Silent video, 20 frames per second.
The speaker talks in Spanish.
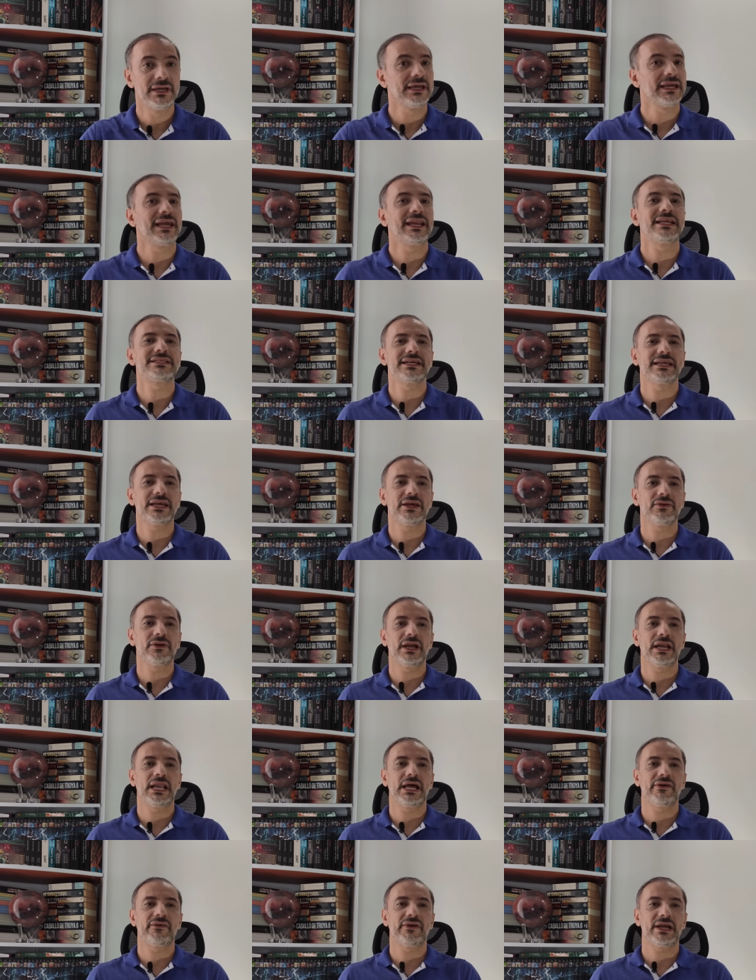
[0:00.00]
que ni siquiera una
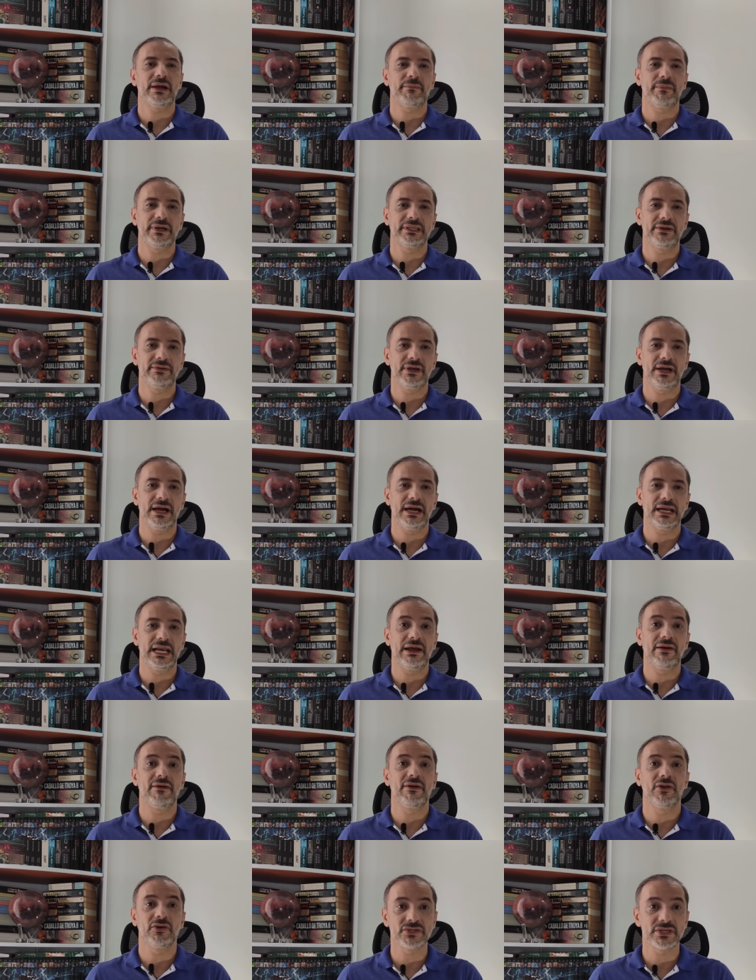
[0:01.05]
nave capaz de viajar a la
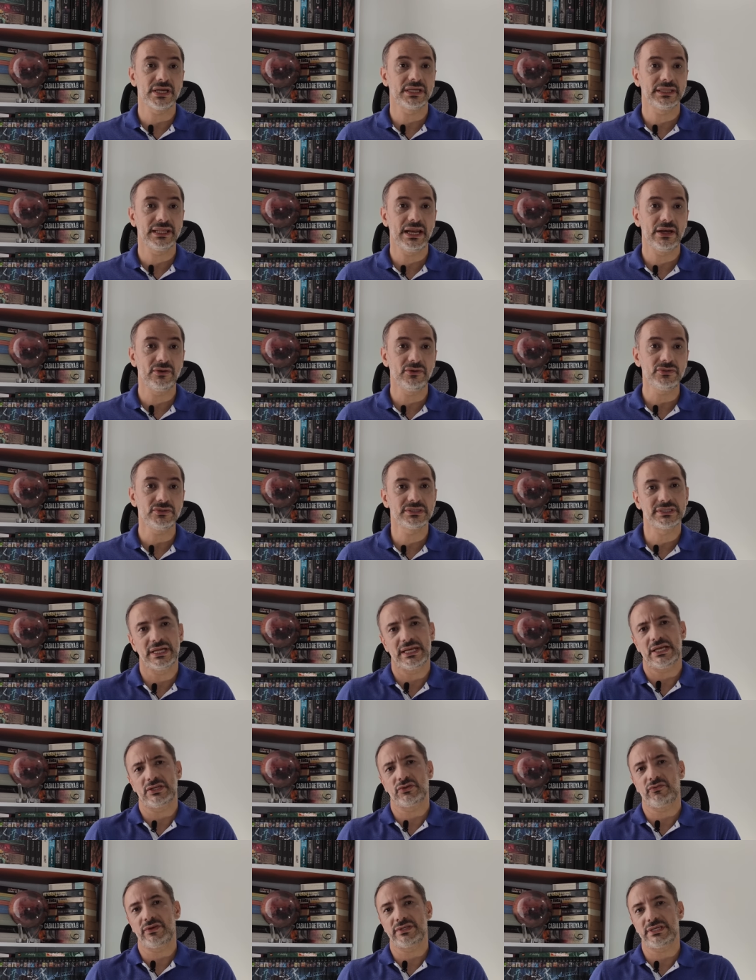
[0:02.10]
velocidad de la luz sería
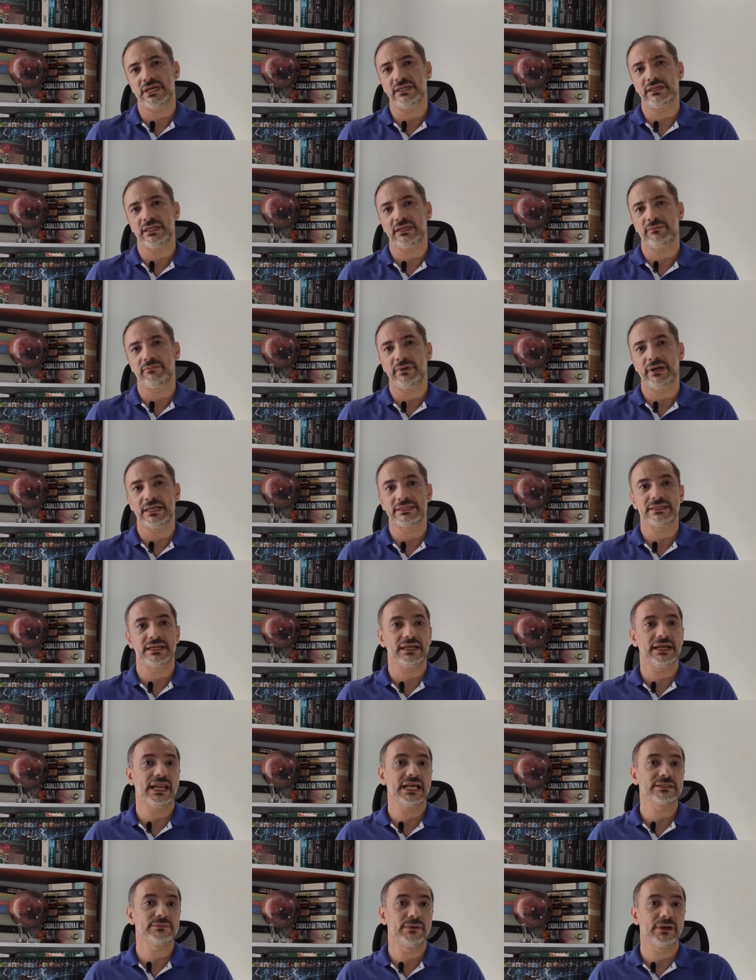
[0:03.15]
suficiente para hacer que
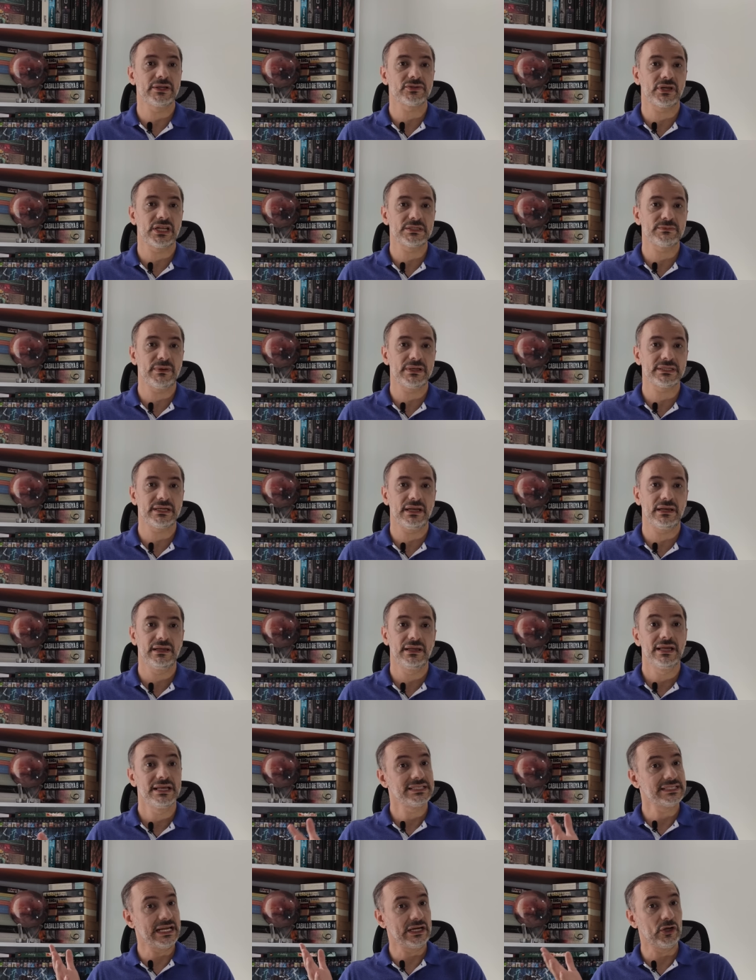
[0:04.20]
la exploración espacial
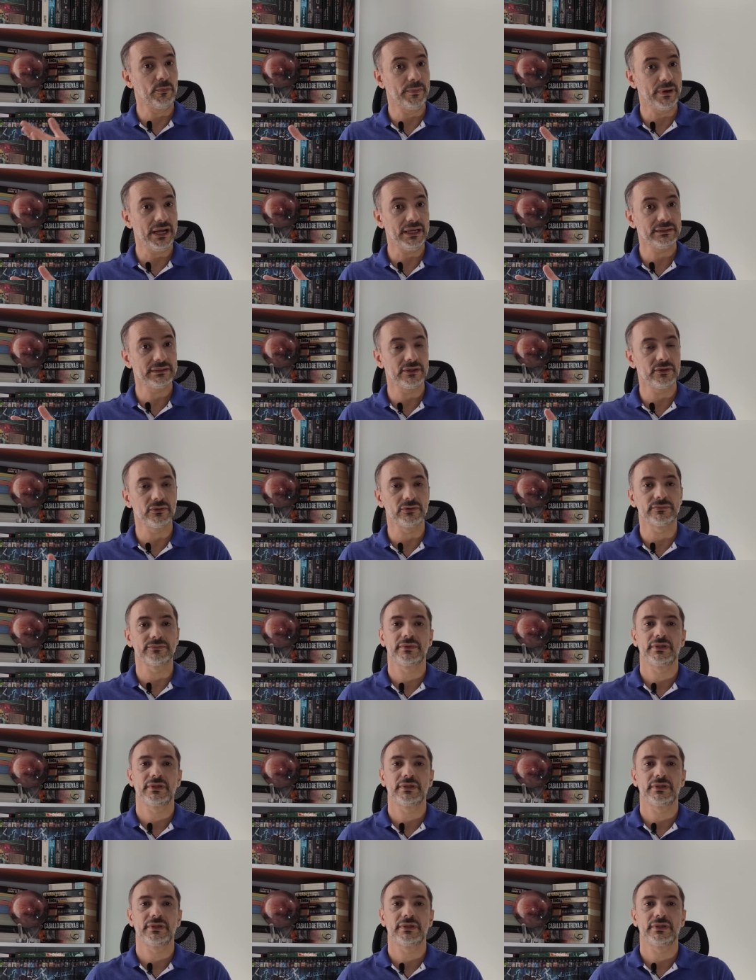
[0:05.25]
sea algo práctico.